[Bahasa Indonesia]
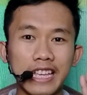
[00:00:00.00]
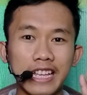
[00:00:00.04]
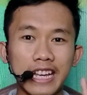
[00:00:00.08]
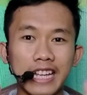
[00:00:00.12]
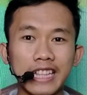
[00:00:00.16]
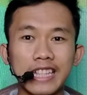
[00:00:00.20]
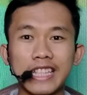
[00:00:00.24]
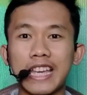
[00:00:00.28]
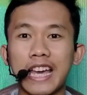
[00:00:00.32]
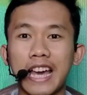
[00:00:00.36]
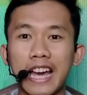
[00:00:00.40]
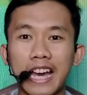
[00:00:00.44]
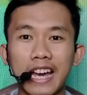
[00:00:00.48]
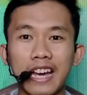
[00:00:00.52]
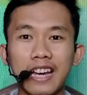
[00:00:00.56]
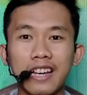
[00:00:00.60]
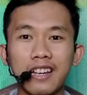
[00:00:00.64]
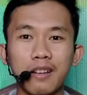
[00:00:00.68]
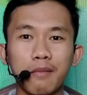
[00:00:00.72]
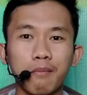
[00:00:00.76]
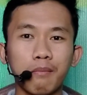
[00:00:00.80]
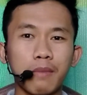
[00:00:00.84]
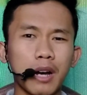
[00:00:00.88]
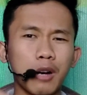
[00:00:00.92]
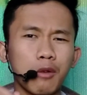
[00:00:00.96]
Ingat
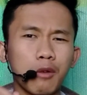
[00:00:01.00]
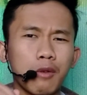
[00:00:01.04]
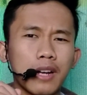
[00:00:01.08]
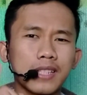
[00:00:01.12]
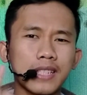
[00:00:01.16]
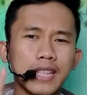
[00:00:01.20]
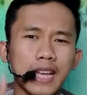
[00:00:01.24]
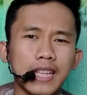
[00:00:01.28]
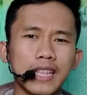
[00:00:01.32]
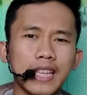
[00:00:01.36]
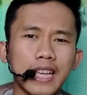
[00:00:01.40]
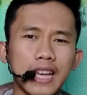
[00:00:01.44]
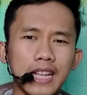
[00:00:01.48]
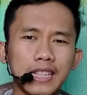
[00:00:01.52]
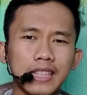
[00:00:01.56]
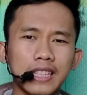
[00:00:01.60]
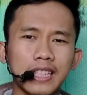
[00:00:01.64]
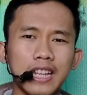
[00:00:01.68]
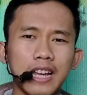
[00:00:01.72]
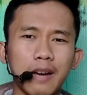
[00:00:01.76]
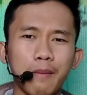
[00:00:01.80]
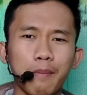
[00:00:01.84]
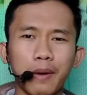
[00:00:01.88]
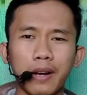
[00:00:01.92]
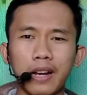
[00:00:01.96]
ya, bahwa saya
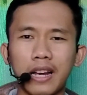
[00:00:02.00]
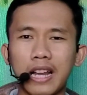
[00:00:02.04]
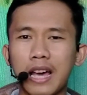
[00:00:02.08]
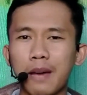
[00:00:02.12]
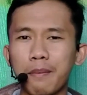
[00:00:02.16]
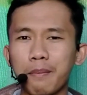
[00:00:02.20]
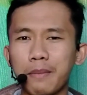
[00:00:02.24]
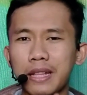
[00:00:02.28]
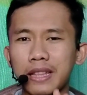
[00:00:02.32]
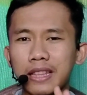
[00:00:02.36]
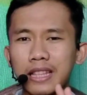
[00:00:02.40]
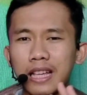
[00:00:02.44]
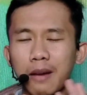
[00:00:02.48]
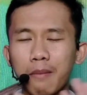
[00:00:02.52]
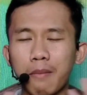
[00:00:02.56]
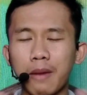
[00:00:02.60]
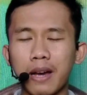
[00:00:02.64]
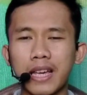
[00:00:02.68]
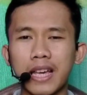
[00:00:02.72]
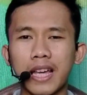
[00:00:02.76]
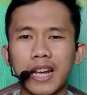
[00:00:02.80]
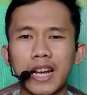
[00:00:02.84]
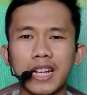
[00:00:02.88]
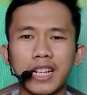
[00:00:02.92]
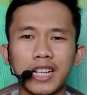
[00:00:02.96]
tidak pernah minta
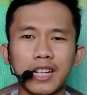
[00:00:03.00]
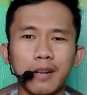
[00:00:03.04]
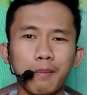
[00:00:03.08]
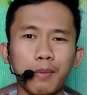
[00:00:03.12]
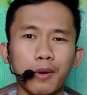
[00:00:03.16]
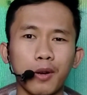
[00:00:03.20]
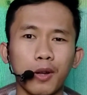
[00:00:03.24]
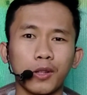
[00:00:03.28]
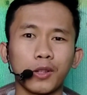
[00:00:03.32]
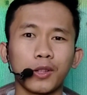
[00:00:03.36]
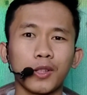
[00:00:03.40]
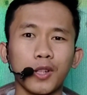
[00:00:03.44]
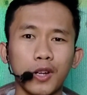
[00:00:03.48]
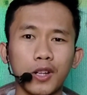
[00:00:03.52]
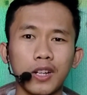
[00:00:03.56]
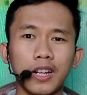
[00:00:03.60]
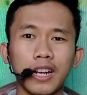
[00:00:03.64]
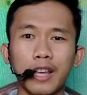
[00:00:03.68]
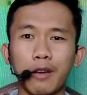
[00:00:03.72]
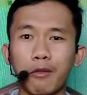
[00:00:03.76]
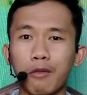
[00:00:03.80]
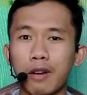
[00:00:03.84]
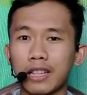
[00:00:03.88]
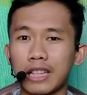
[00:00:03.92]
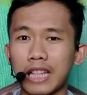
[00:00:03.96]
bayaran ke penonton
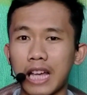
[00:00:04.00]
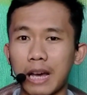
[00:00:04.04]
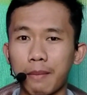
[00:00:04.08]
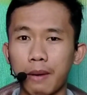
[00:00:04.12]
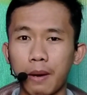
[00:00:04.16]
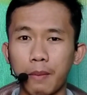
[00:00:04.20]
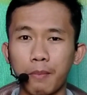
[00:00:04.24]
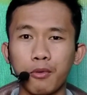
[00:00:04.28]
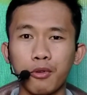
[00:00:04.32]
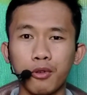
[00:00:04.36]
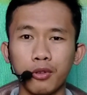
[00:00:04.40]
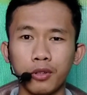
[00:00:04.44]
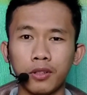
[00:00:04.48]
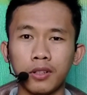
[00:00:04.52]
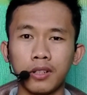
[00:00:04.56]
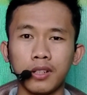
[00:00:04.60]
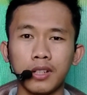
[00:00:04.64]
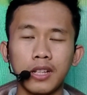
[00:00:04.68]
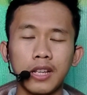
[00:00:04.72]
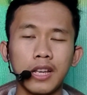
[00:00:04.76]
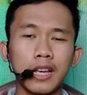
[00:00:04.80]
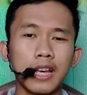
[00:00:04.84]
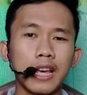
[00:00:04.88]
lewat apapun.